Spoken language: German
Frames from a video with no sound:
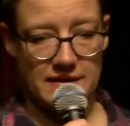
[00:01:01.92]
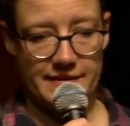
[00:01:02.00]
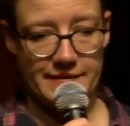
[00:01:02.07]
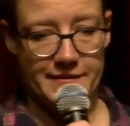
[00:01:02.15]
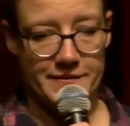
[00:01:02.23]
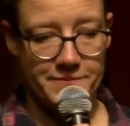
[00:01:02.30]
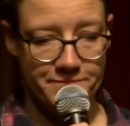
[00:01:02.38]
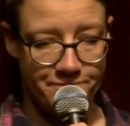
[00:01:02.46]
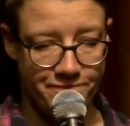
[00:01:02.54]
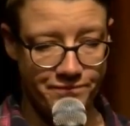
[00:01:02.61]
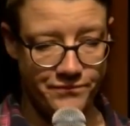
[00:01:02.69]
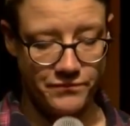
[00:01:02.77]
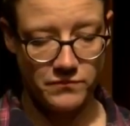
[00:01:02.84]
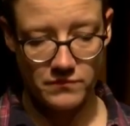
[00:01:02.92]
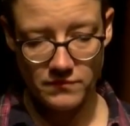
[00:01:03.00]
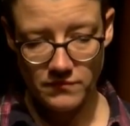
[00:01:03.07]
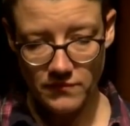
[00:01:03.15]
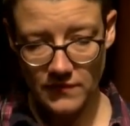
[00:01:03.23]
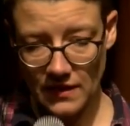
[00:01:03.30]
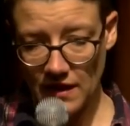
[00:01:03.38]
erinnern.
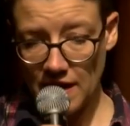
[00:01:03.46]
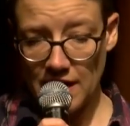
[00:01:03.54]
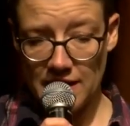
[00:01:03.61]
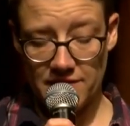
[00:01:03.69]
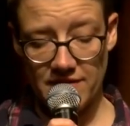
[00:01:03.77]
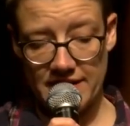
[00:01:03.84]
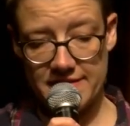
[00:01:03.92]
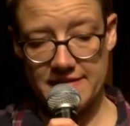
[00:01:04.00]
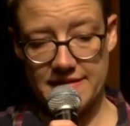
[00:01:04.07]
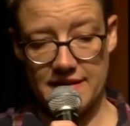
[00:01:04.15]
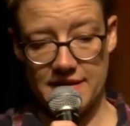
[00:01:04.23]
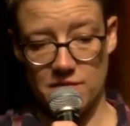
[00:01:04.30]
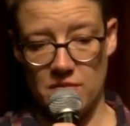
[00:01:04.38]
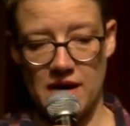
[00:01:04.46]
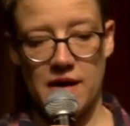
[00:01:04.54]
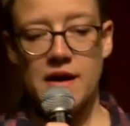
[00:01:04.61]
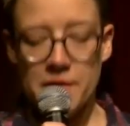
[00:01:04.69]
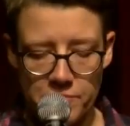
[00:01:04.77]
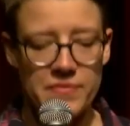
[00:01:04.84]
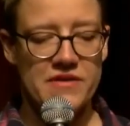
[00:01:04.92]
Da weiß ich dann immer
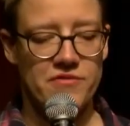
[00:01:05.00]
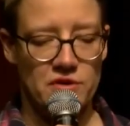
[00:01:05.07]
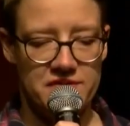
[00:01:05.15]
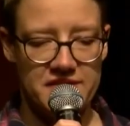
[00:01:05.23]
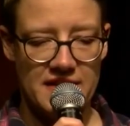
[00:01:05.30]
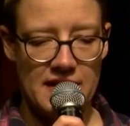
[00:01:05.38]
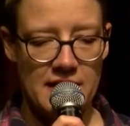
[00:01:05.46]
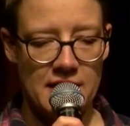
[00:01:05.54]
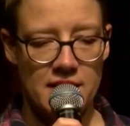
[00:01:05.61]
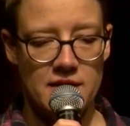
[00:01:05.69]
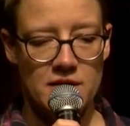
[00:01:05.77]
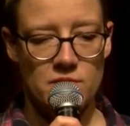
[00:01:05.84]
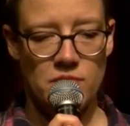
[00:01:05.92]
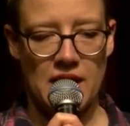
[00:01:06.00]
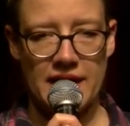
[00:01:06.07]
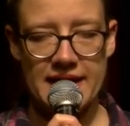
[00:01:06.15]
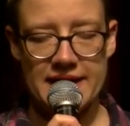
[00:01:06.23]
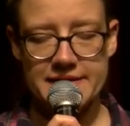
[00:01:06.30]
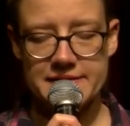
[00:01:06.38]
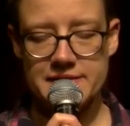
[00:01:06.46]
PVC,
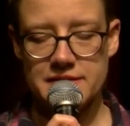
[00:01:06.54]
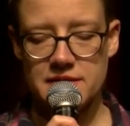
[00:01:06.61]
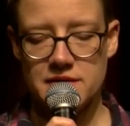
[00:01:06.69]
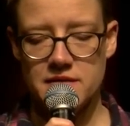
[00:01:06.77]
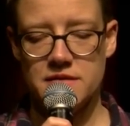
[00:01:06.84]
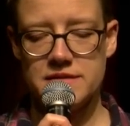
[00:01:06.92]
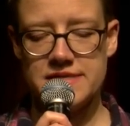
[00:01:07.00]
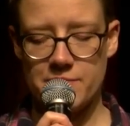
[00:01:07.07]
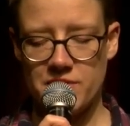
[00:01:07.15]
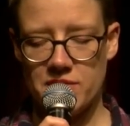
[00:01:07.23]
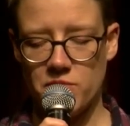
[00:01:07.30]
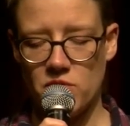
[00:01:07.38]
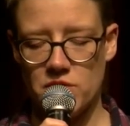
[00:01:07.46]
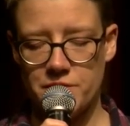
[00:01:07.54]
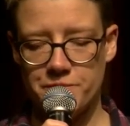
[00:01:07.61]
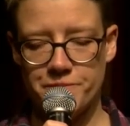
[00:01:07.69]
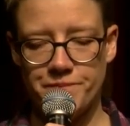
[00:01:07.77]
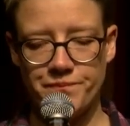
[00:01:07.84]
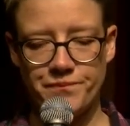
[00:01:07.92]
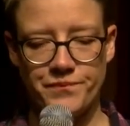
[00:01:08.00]
Parkett, Teppichboden.
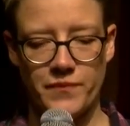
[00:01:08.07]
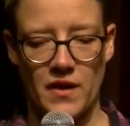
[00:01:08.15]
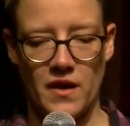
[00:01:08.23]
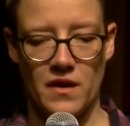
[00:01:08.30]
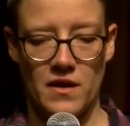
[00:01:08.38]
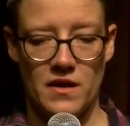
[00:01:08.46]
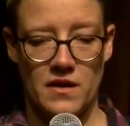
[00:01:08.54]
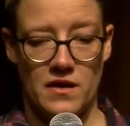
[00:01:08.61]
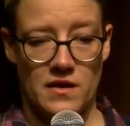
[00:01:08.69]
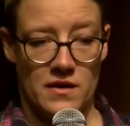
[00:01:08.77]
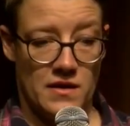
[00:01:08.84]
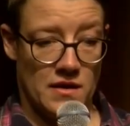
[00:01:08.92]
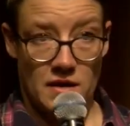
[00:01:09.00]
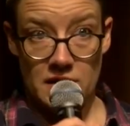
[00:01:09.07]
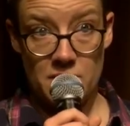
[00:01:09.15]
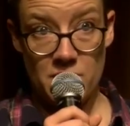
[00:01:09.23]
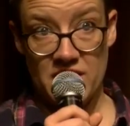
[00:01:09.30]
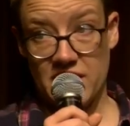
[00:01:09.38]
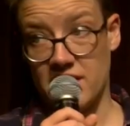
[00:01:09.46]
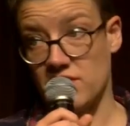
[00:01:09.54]

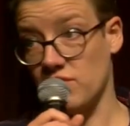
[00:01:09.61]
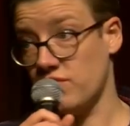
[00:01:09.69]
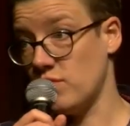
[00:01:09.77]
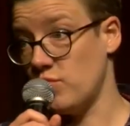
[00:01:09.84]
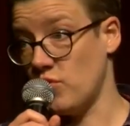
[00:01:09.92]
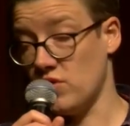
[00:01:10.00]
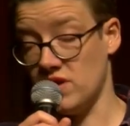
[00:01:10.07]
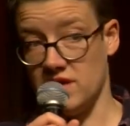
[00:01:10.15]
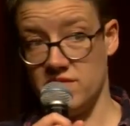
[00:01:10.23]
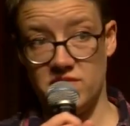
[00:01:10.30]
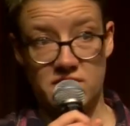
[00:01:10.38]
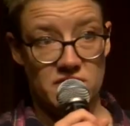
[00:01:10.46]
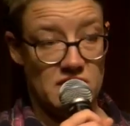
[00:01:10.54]
Niemand kennt so viele Böden in Wien wie